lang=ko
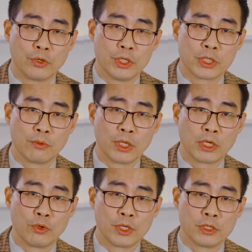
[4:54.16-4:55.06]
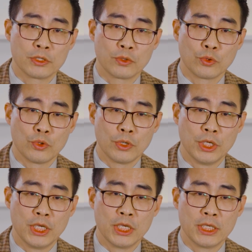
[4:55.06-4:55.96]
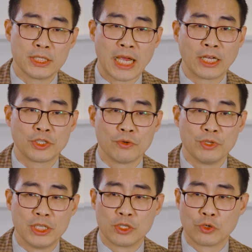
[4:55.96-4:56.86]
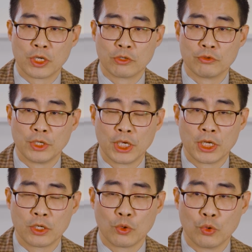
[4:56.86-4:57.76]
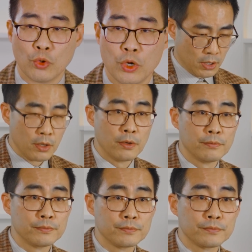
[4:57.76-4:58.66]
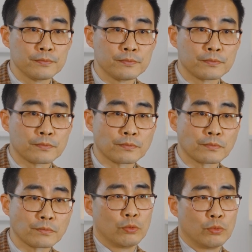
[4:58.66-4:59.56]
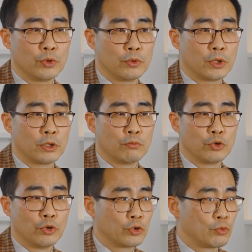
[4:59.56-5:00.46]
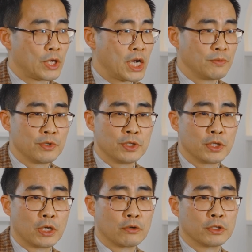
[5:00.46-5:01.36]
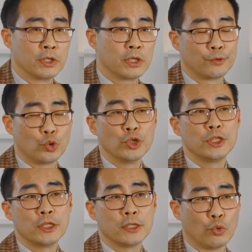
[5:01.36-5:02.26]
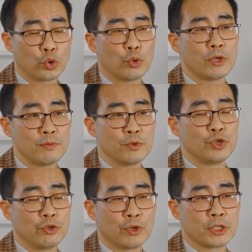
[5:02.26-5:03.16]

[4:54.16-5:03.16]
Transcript: 그리스나 메탈로에서는 써도 이 장점은 있을 거라고 얘기를 하는 거고, 제일 추천하시는 거는 나는 뭐 더블유 사십 쓰시는 게 나을 것 같은데, 또는 오 더블유 삼십 지티도